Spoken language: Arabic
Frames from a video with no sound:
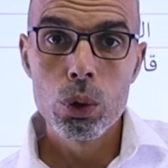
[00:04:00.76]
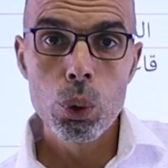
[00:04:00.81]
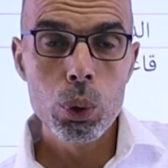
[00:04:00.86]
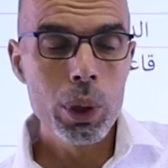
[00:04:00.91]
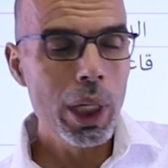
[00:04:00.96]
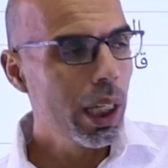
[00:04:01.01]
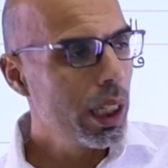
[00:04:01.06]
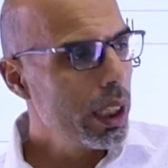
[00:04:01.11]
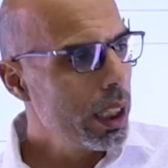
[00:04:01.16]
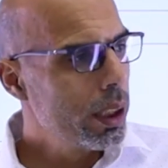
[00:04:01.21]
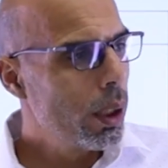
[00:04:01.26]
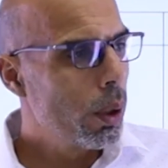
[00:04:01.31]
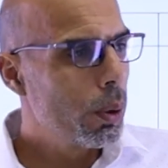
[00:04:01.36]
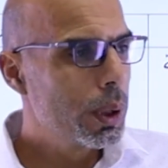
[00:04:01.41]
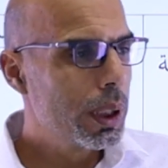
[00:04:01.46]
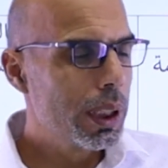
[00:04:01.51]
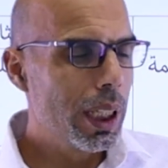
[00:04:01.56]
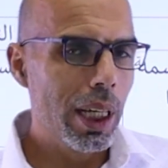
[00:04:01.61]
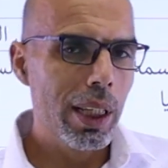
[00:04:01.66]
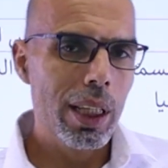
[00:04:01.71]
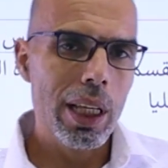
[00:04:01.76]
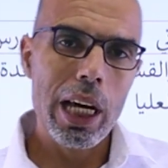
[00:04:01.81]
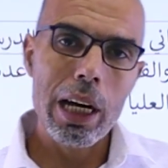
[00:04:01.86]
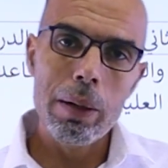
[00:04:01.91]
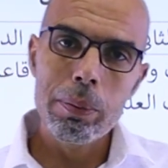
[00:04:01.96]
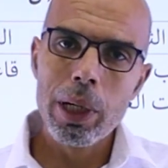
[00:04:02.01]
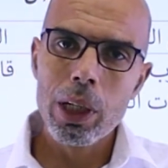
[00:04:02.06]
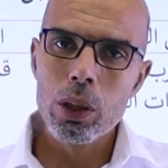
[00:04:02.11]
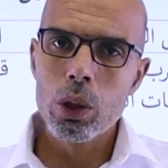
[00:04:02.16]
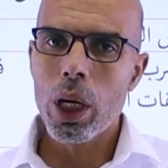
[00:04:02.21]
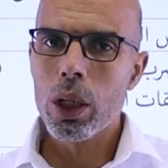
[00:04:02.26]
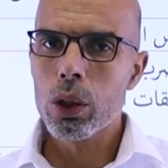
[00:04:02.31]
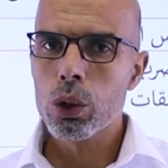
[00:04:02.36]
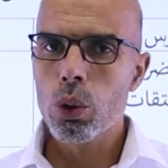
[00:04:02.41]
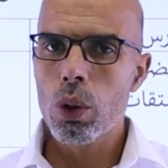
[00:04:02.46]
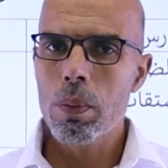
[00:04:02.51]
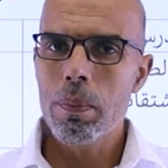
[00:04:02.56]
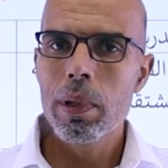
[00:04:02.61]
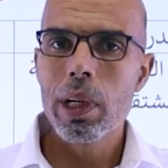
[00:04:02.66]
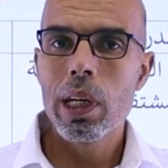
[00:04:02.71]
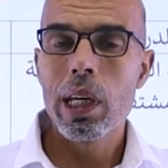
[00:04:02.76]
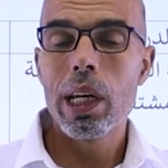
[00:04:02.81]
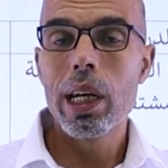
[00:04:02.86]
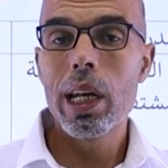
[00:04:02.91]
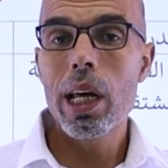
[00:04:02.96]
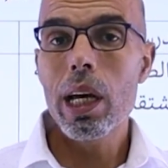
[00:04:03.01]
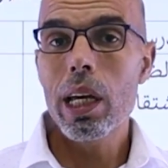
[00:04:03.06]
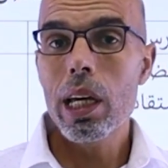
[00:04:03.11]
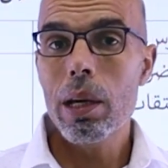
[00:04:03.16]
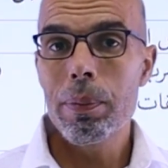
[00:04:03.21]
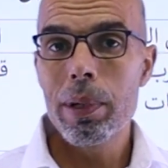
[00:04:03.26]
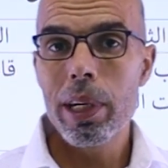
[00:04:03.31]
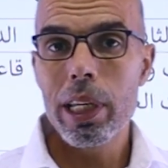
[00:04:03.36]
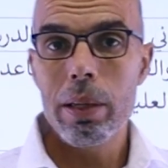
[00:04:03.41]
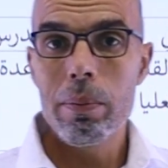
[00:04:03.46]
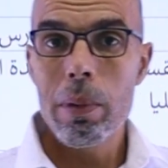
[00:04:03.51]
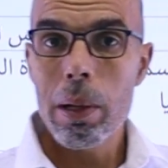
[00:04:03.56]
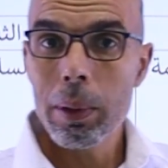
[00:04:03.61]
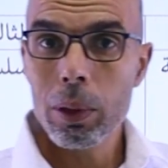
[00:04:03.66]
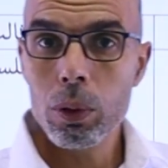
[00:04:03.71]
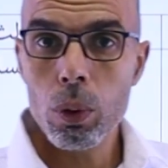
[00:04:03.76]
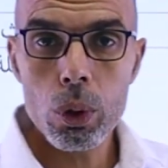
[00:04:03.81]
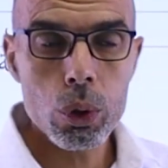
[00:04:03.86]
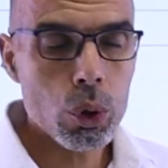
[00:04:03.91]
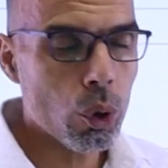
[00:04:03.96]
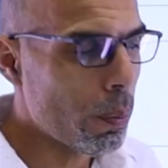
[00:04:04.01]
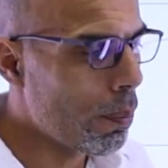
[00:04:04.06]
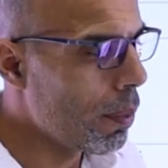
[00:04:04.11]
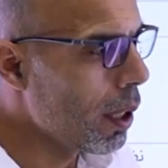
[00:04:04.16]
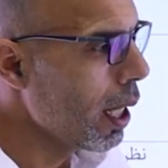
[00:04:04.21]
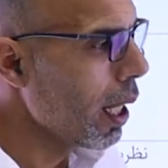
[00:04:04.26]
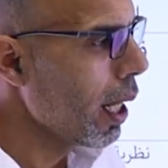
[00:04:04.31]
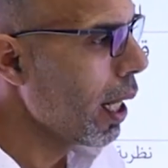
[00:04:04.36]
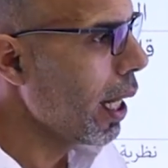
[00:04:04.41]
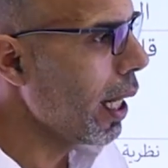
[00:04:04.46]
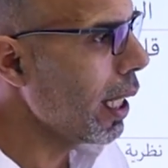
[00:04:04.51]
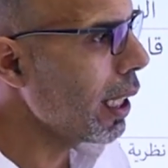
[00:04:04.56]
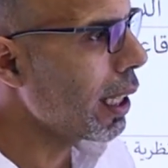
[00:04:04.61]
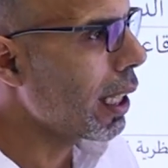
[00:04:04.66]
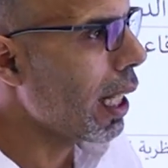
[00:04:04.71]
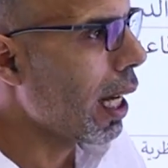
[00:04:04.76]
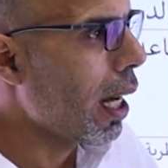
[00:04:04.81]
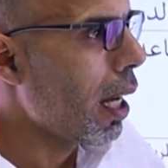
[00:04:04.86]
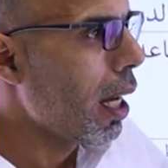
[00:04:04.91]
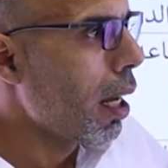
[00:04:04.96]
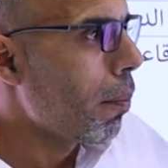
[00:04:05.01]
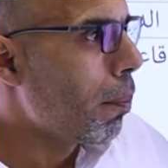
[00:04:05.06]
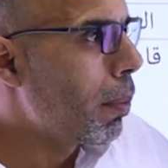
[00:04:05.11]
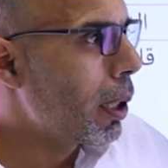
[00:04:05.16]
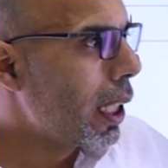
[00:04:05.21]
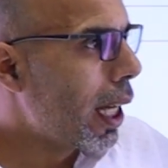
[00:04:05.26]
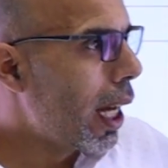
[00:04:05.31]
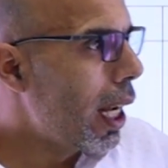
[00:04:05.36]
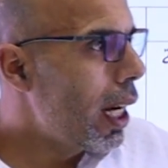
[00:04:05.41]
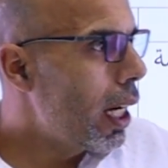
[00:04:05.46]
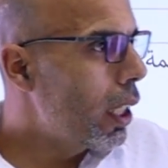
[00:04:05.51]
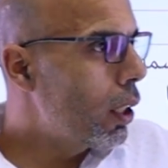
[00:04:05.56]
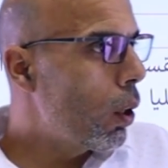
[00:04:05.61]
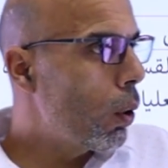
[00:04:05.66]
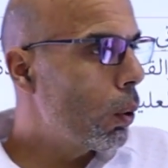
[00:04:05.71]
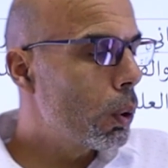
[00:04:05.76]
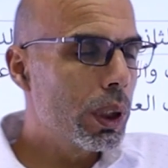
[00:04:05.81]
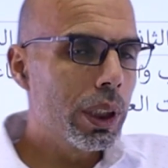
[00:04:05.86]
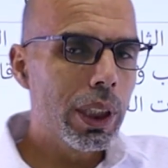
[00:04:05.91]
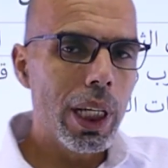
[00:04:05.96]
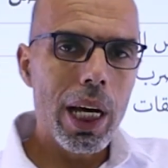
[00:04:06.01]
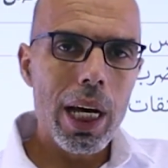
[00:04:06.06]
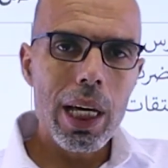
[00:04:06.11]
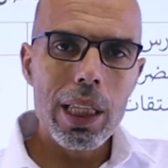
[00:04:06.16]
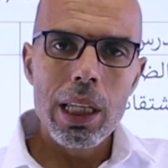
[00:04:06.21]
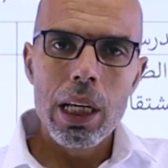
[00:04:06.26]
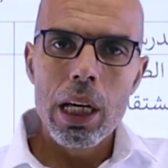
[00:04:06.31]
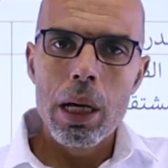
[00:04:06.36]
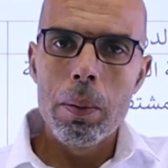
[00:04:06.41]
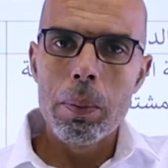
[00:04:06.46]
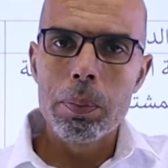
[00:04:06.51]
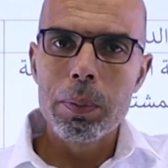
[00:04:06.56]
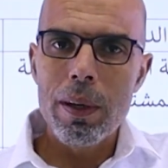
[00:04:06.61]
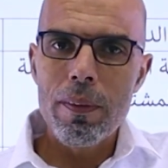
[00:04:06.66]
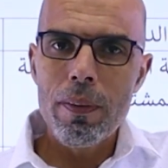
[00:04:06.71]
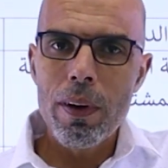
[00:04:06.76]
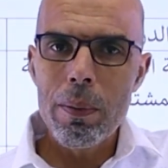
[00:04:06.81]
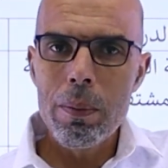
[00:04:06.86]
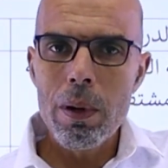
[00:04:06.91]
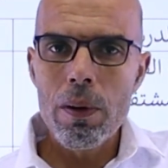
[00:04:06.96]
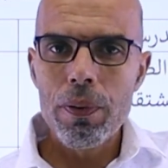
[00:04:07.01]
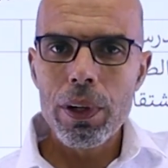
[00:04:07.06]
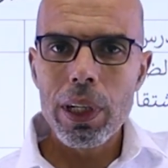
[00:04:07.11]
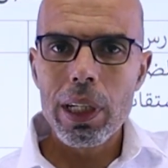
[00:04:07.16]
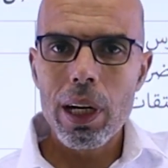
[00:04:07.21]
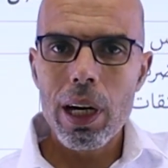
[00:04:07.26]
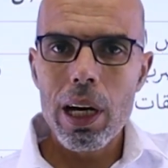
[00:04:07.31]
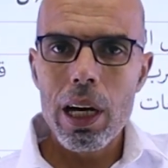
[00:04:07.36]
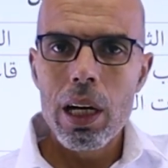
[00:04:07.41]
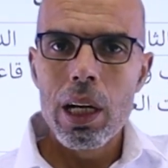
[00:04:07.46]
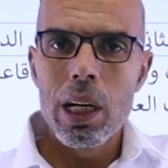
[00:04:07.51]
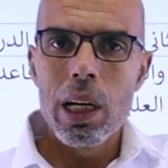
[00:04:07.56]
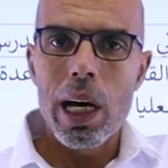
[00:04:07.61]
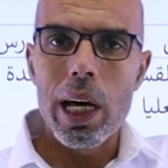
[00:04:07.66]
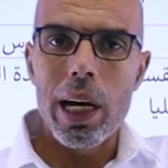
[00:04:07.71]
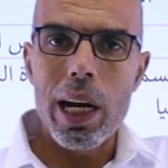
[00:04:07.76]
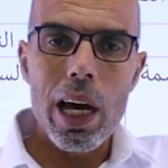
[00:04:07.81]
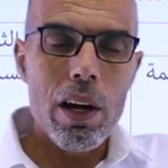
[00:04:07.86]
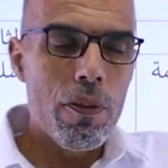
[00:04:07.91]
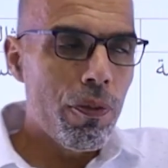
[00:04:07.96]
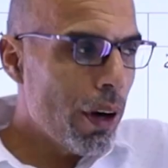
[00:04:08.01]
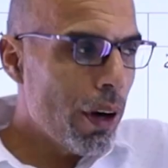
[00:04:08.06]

شو تقليد يا أستاذ أنا بدي أقعد أرسم لا يا ابني ما بدك ترسم انت بتقلد الاستاذ بتفهم الفكره الان